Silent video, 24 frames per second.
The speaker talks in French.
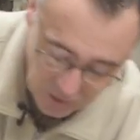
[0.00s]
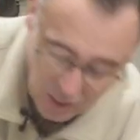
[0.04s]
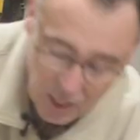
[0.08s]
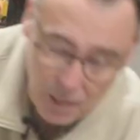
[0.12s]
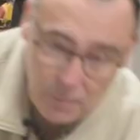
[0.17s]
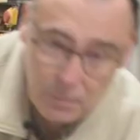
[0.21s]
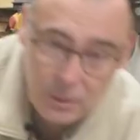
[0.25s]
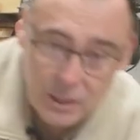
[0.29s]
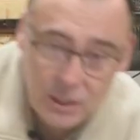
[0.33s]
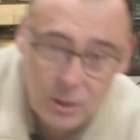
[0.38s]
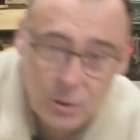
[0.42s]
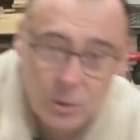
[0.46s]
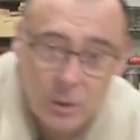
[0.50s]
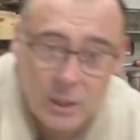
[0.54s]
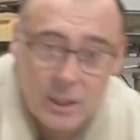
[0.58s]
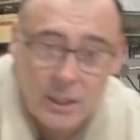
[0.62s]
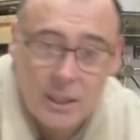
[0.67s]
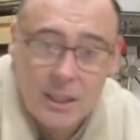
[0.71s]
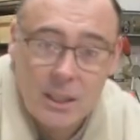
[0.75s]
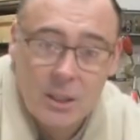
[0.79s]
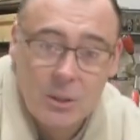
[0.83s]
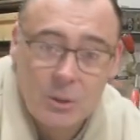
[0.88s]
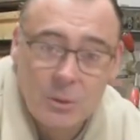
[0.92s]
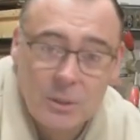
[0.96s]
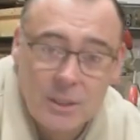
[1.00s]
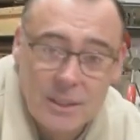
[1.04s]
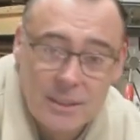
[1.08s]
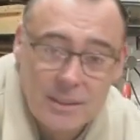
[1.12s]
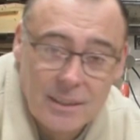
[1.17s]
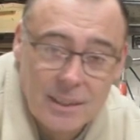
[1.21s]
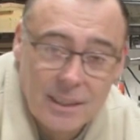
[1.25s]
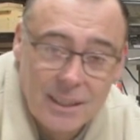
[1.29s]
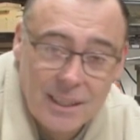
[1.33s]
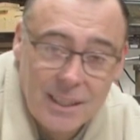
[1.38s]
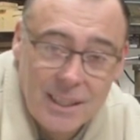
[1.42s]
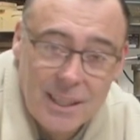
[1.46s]
améliorer le
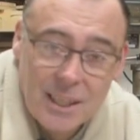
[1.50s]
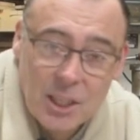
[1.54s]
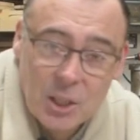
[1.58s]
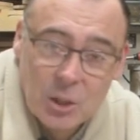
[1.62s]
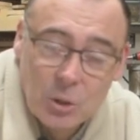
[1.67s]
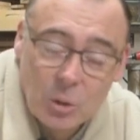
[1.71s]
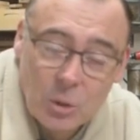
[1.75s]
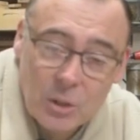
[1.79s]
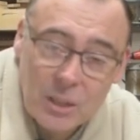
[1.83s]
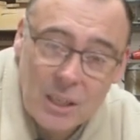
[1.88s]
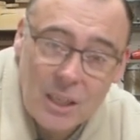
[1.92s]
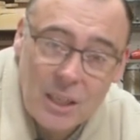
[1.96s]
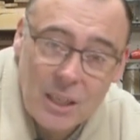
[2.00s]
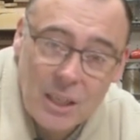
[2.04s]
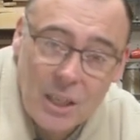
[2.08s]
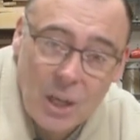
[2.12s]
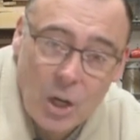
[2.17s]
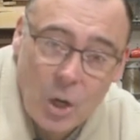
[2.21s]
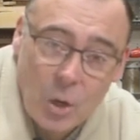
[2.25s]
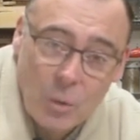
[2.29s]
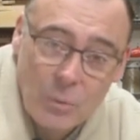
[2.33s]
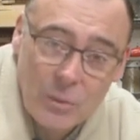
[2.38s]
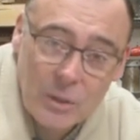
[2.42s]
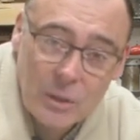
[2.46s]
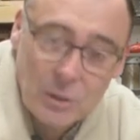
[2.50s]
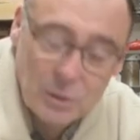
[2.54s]
guide. Donc là, on va